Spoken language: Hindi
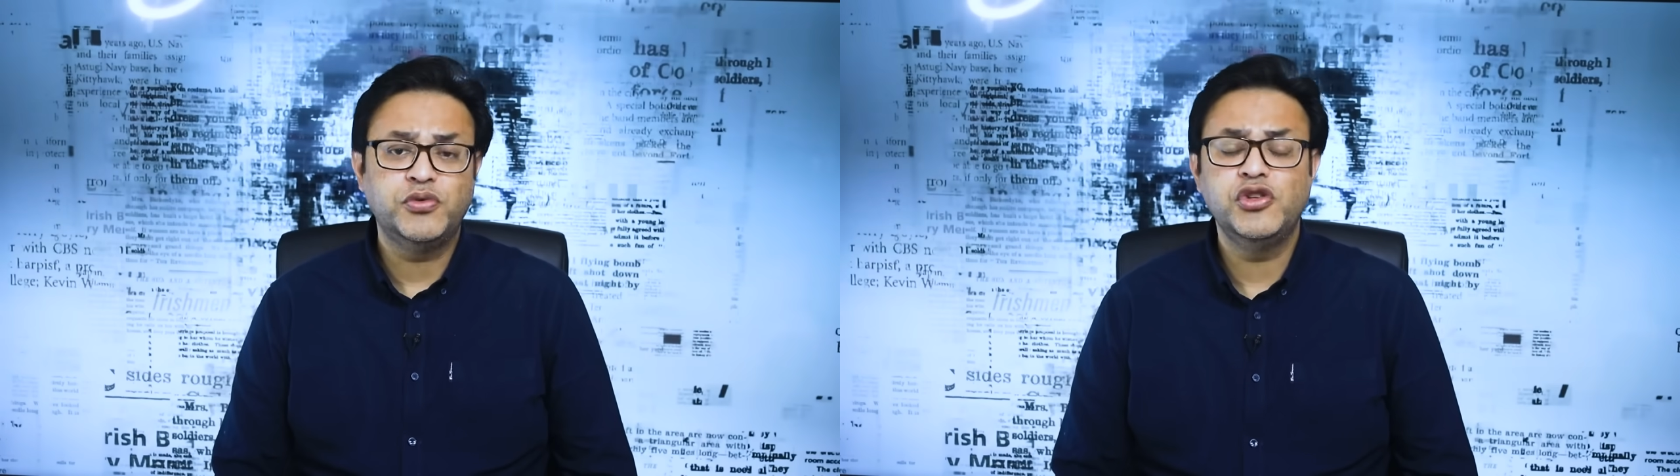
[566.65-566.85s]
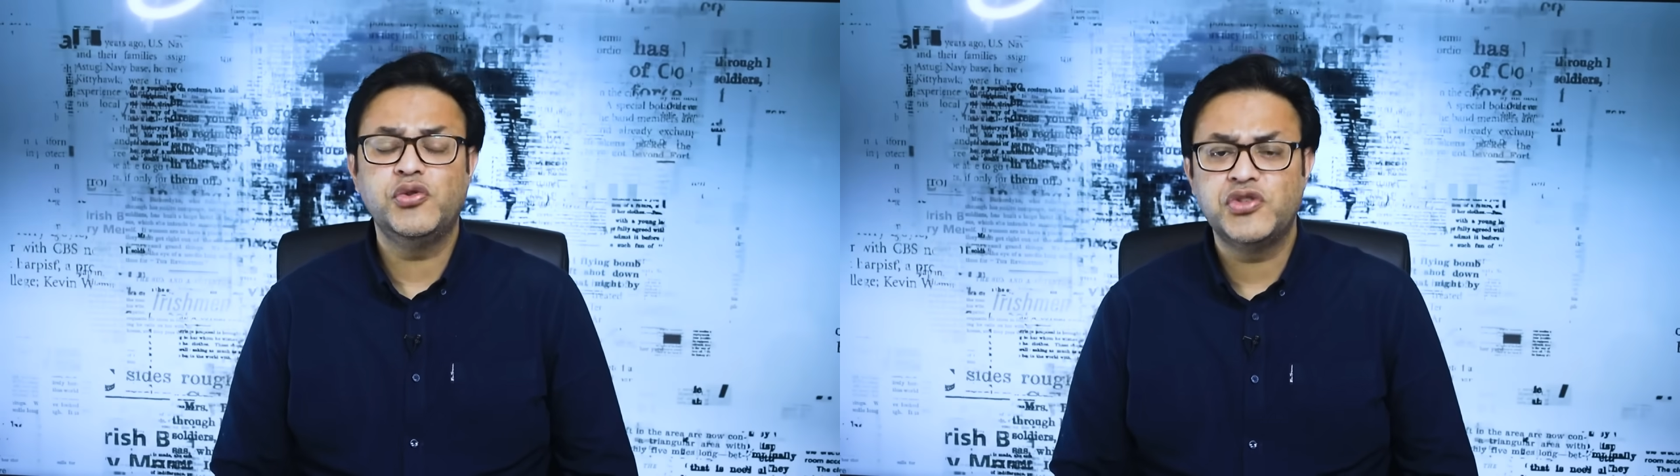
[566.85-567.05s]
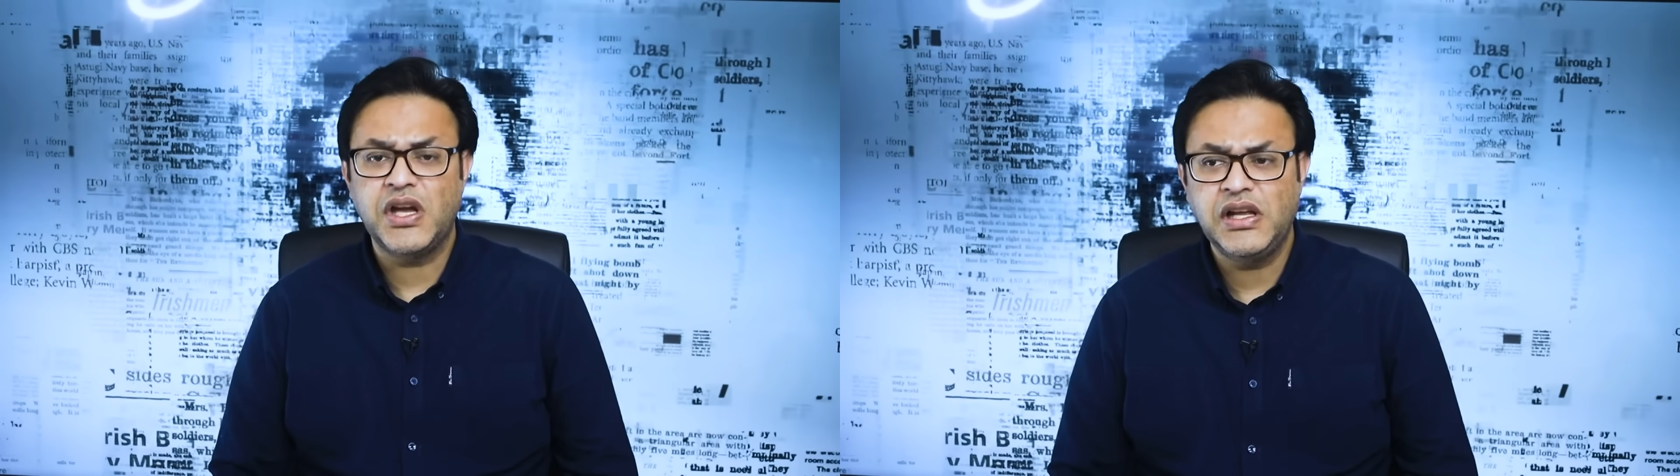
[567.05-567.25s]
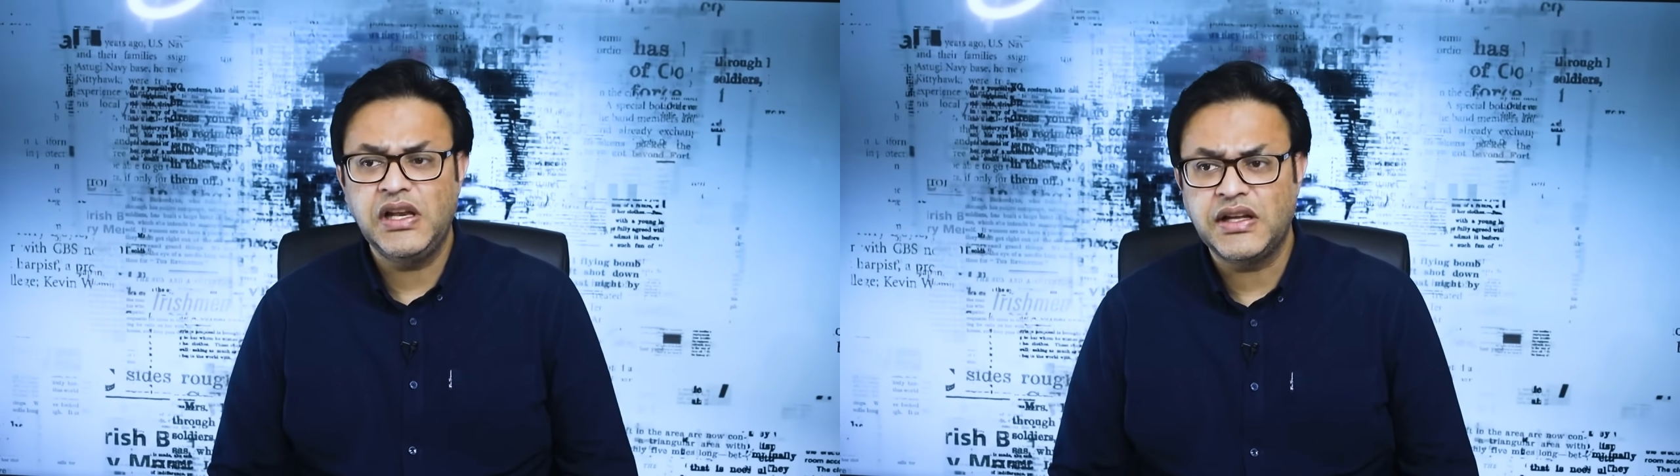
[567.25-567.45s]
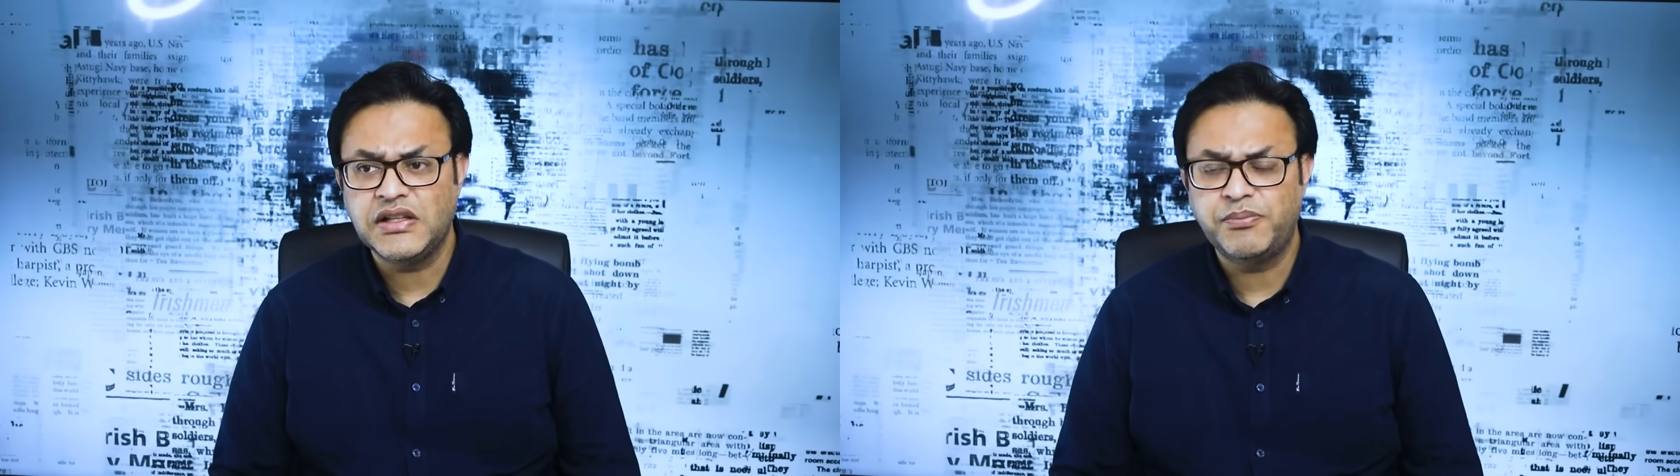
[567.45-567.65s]
पूरी हो जाएगी
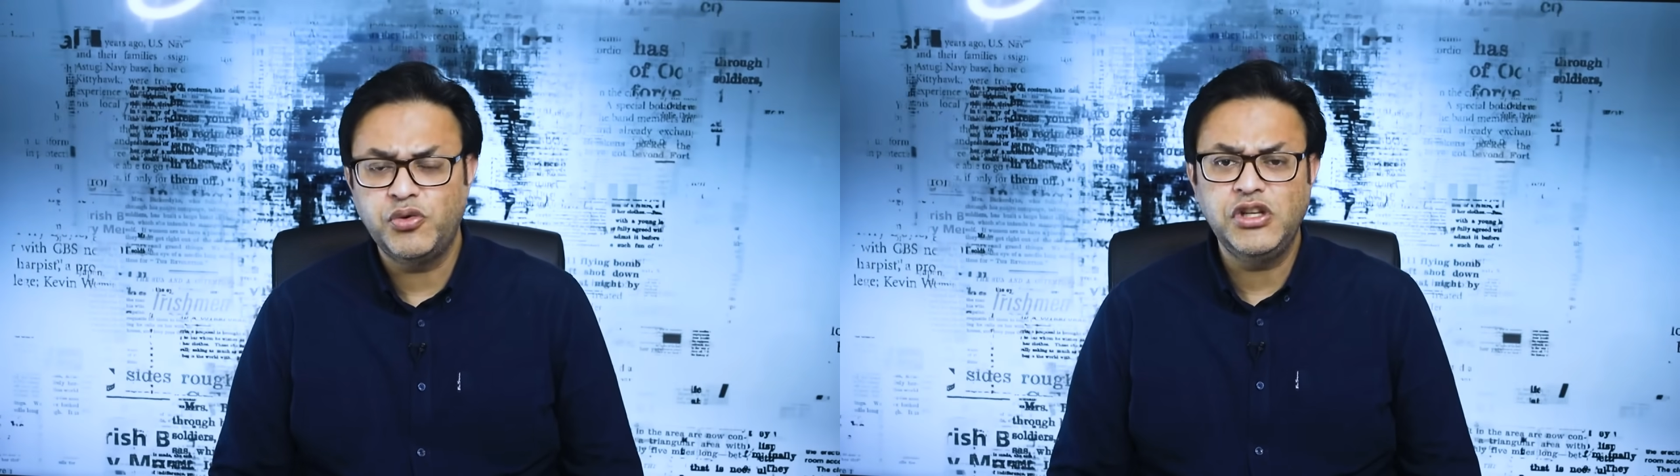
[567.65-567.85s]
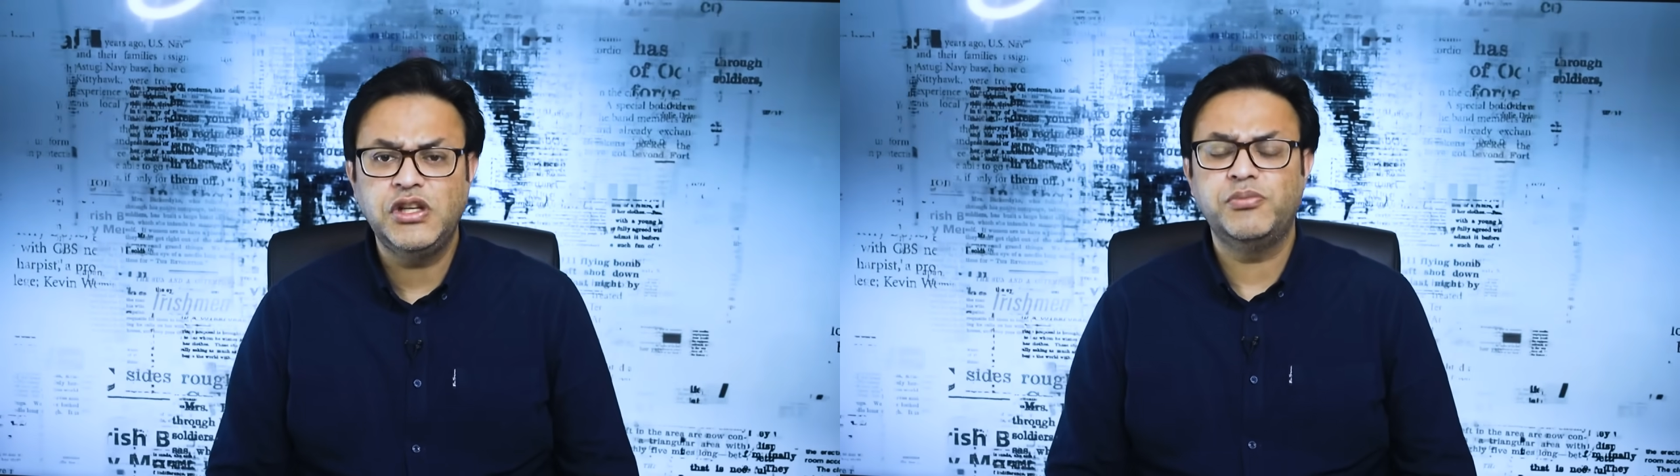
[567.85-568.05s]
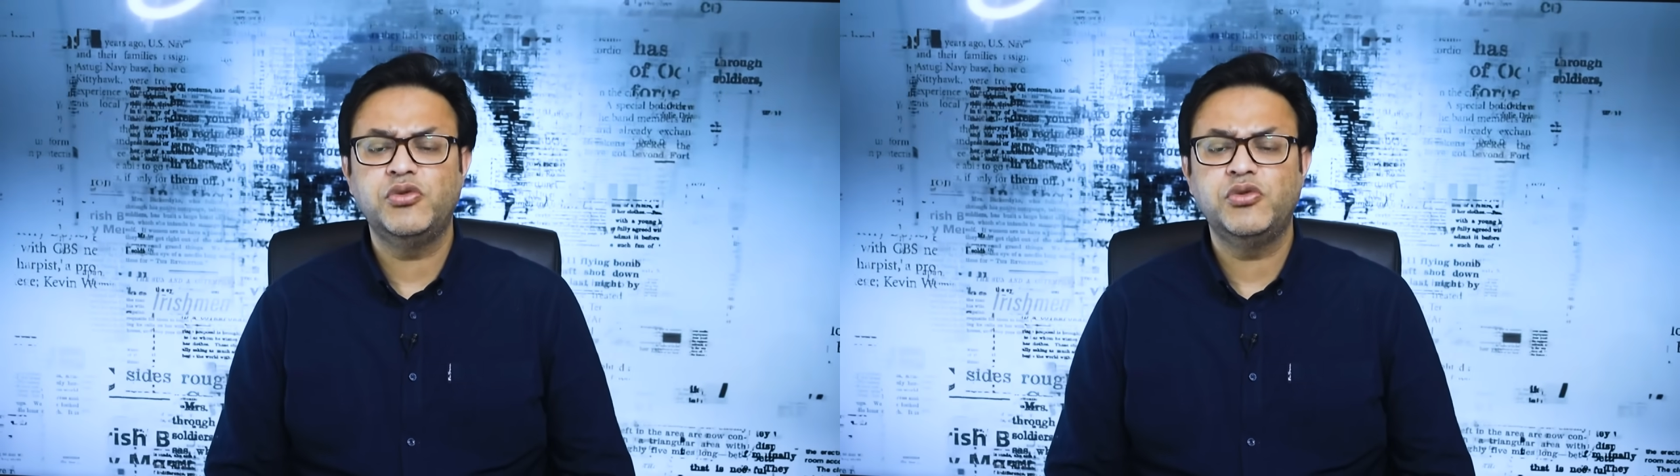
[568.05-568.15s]
लेकिन पूरी की